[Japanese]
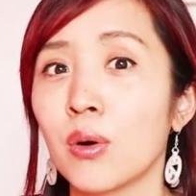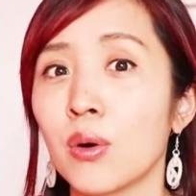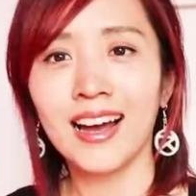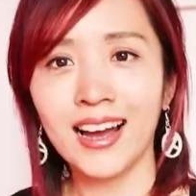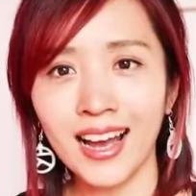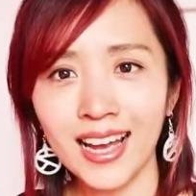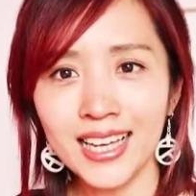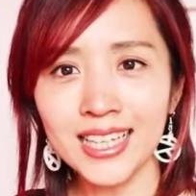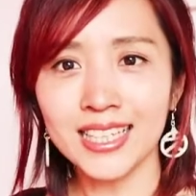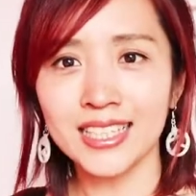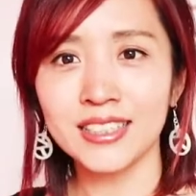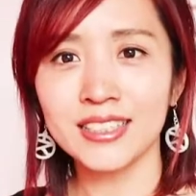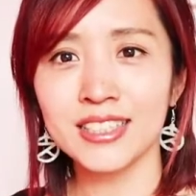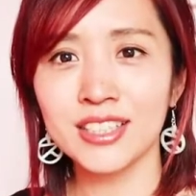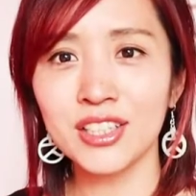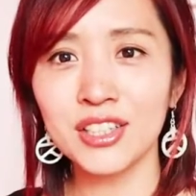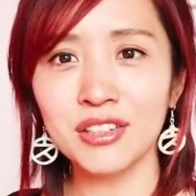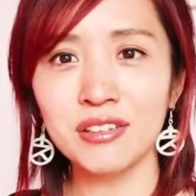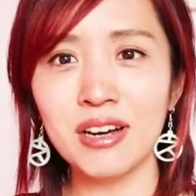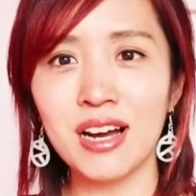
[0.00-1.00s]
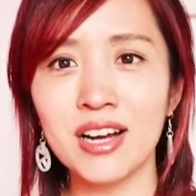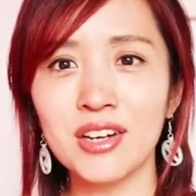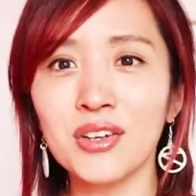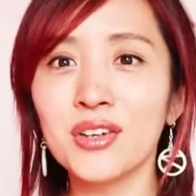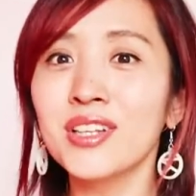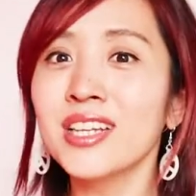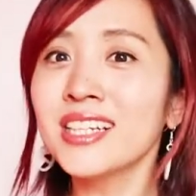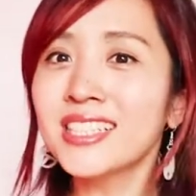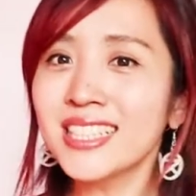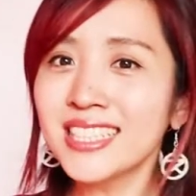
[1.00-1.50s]
はい、今日は
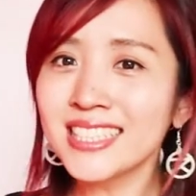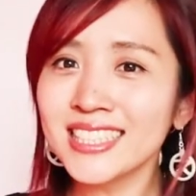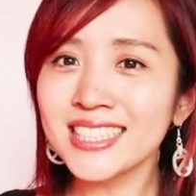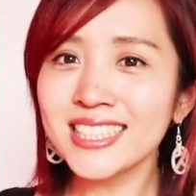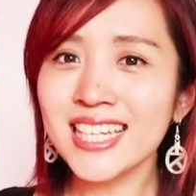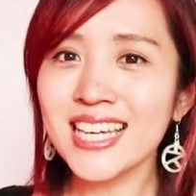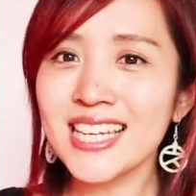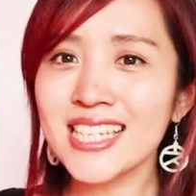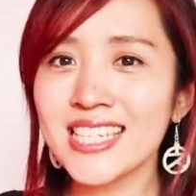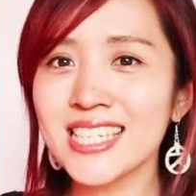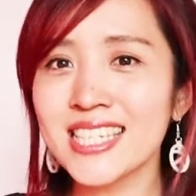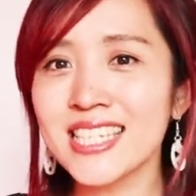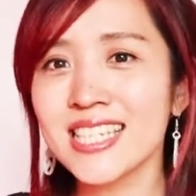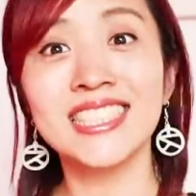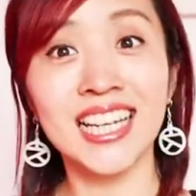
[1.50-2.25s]
こんな感じです。